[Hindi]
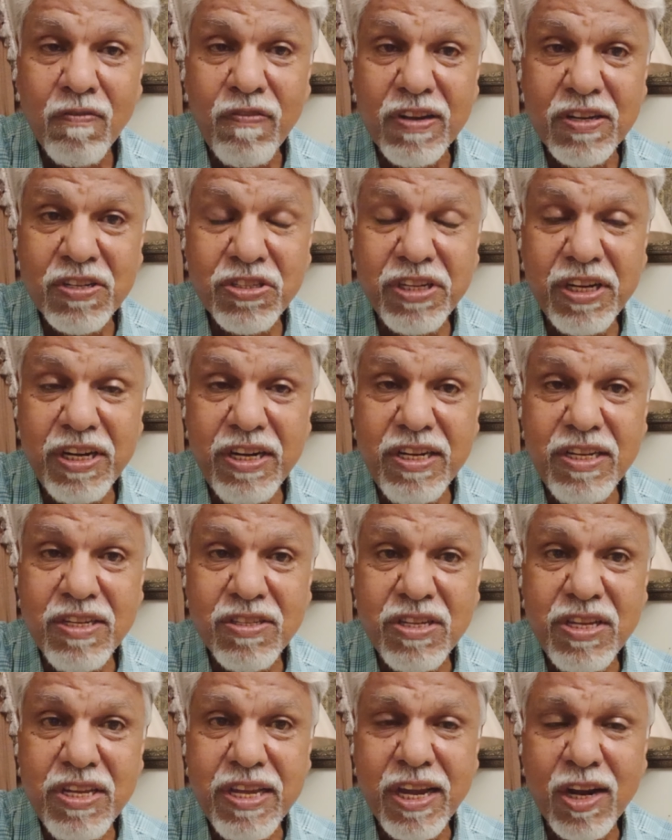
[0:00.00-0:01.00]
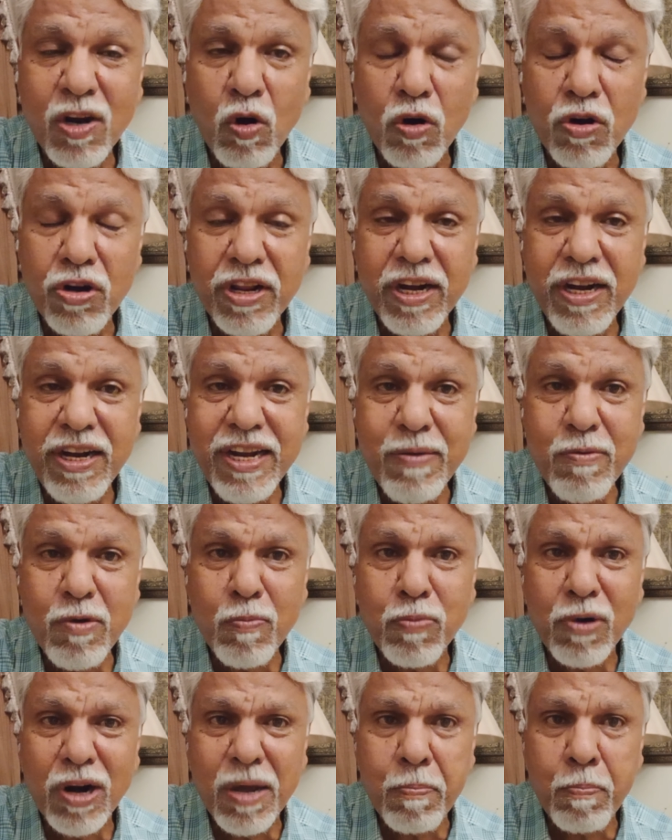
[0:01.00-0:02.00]
वेस्ट इंडीज़ की एक ऑर्डनरी टीम और
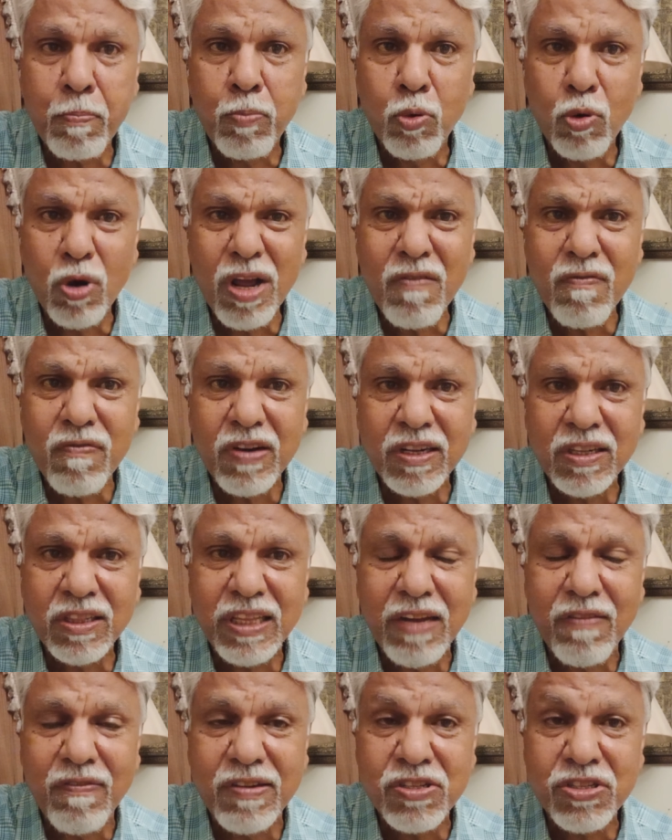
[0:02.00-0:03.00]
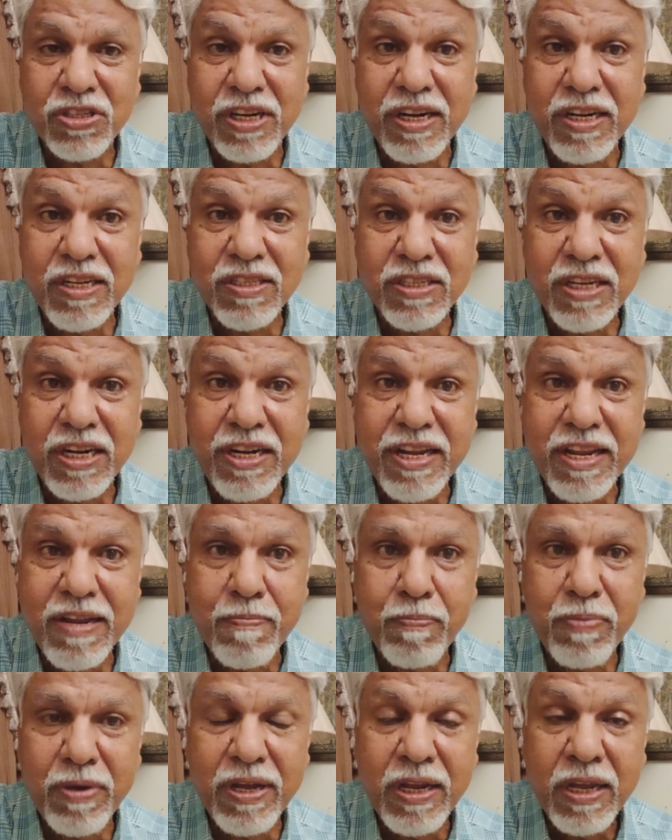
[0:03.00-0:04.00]
बड़ा बुरा वक्त है वेस्ट इंडीज़ की टीम
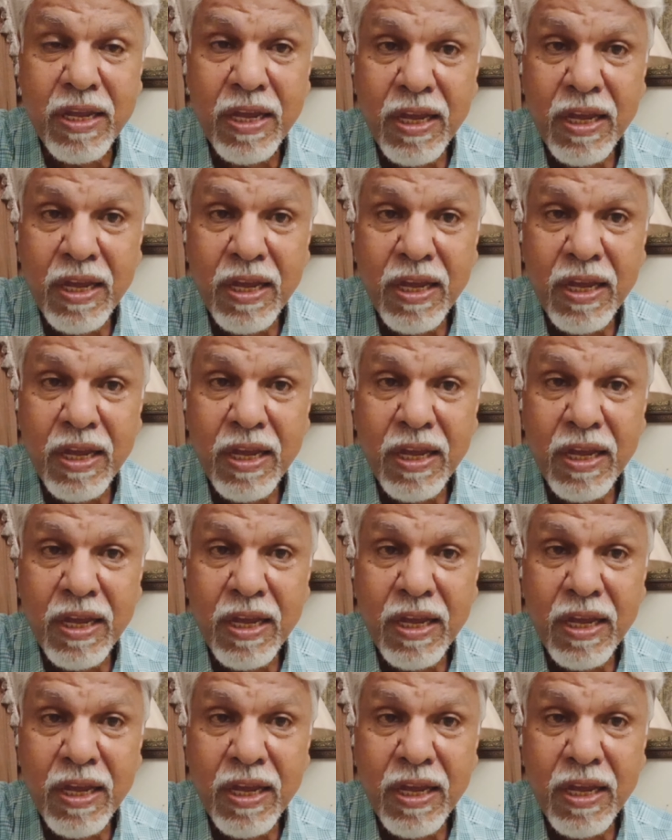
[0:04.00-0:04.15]
टीम पे